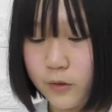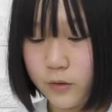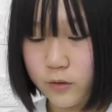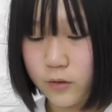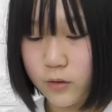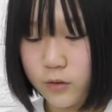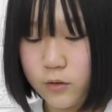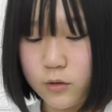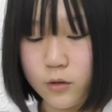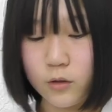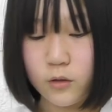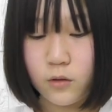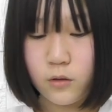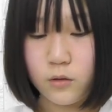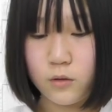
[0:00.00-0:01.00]

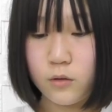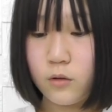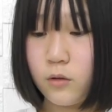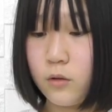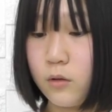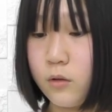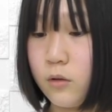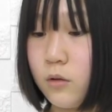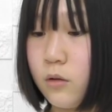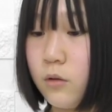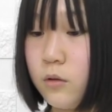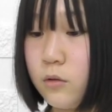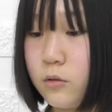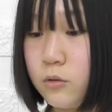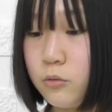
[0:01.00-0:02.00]
やっ
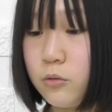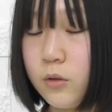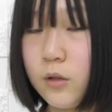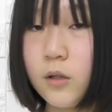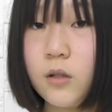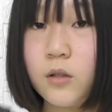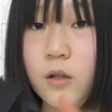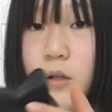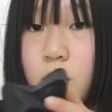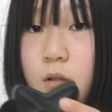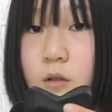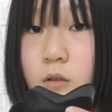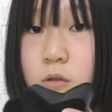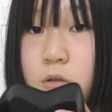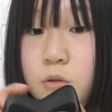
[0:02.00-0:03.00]
てだからなる
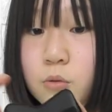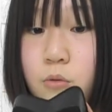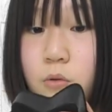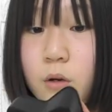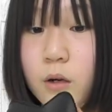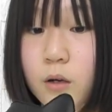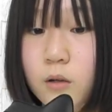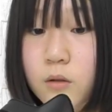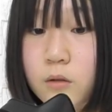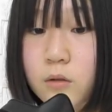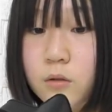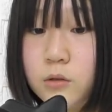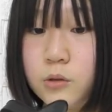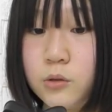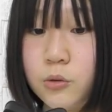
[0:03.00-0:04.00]
ほど結構薄
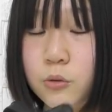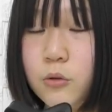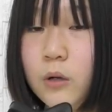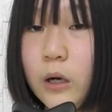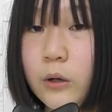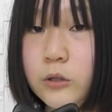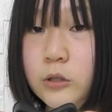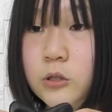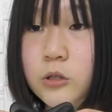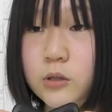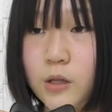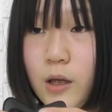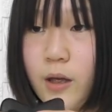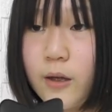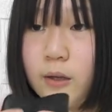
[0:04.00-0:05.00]
いんだね外が薄く
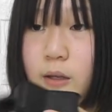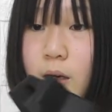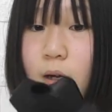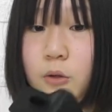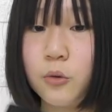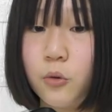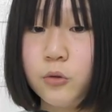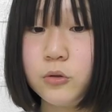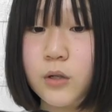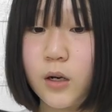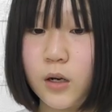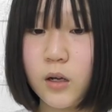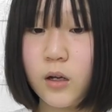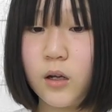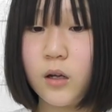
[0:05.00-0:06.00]
て火が通る
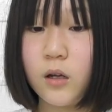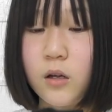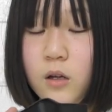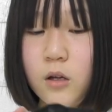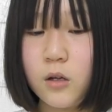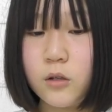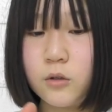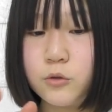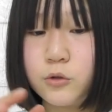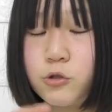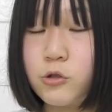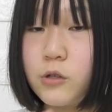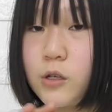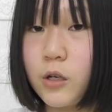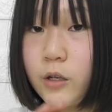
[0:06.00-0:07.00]
から普
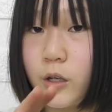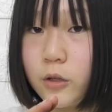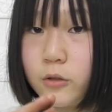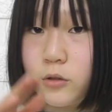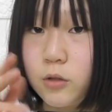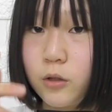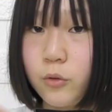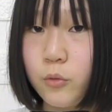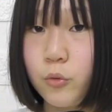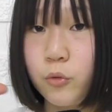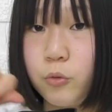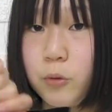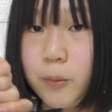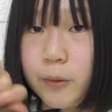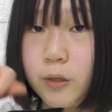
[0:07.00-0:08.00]
通に焼けるっていうこ
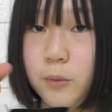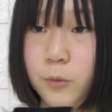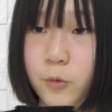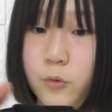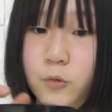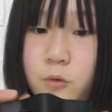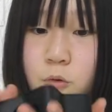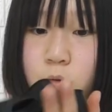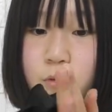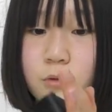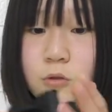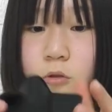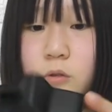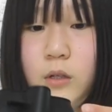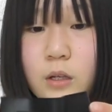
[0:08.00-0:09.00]
のままでも
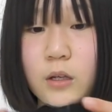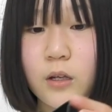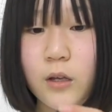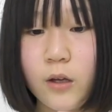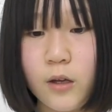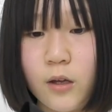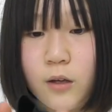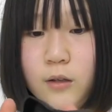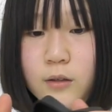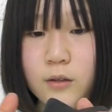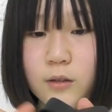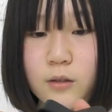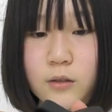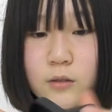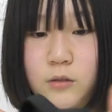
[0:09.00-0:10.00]
本当に
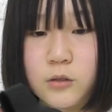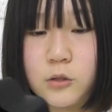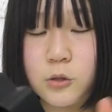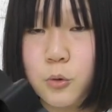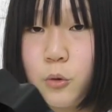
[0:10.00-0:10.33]
す